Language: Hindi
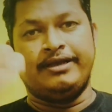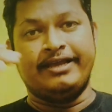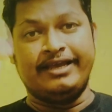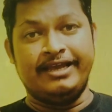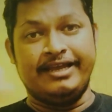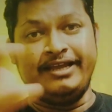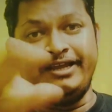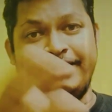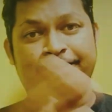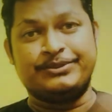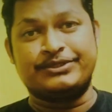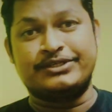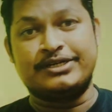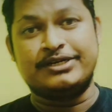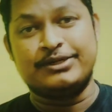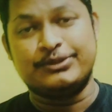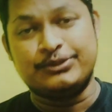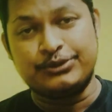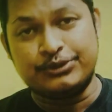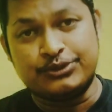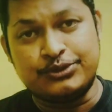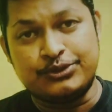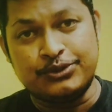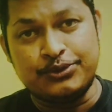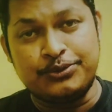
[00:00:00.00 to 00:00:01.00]
हे hey, नमस्कार
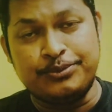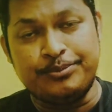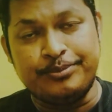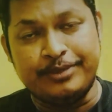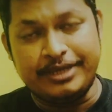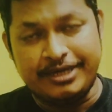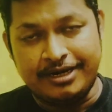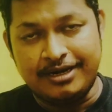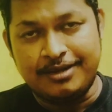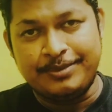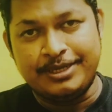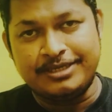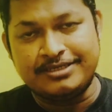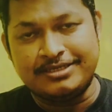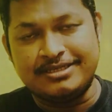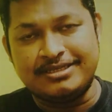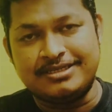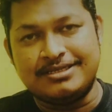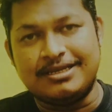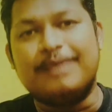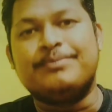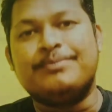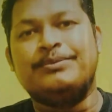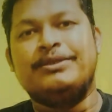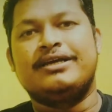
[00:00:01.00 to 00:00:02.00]
दोस्तों मेरा नाम है
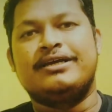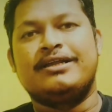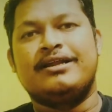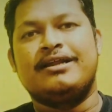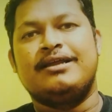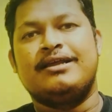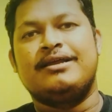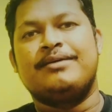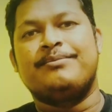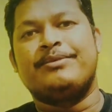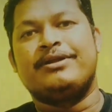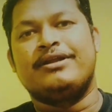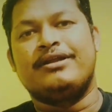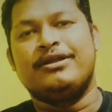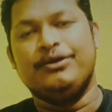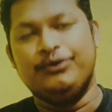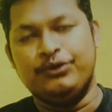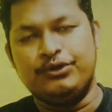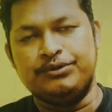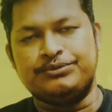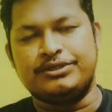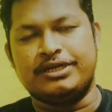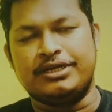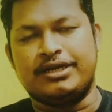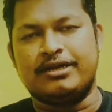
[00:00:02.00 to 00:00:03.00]
आशीष आप देख रहे हैं मेरे
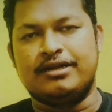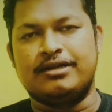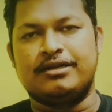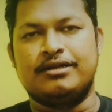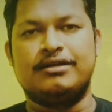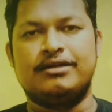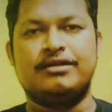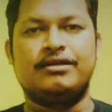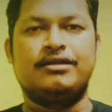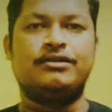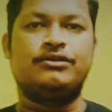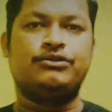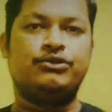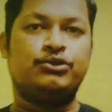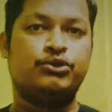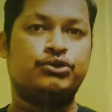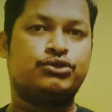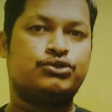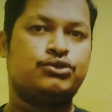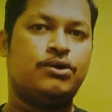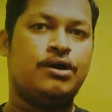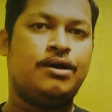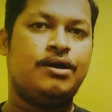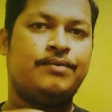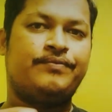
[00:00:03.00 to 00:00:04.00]
YouTube चैनल
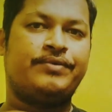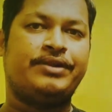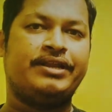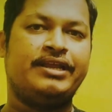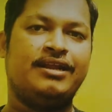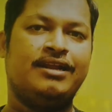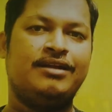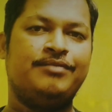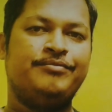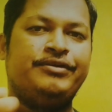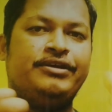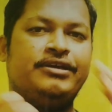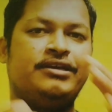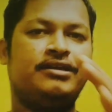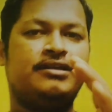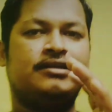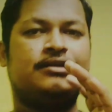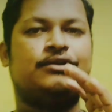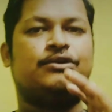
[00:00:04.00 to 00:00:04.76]
दोस्तों आप Realme